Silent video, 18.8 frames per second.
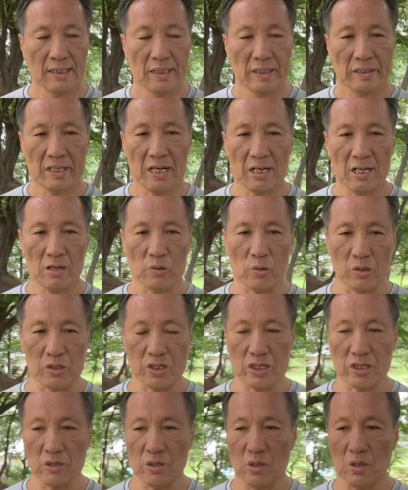だからこっ
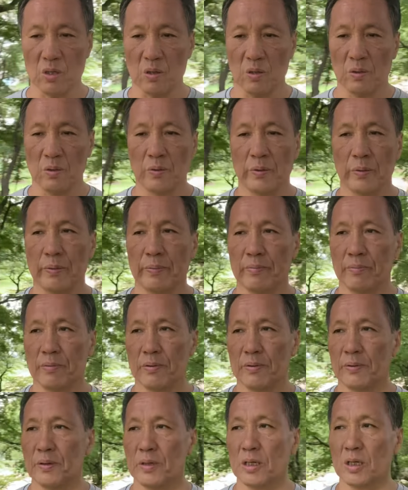ちの
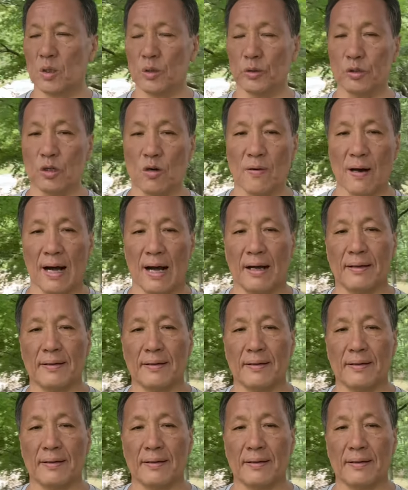ことは、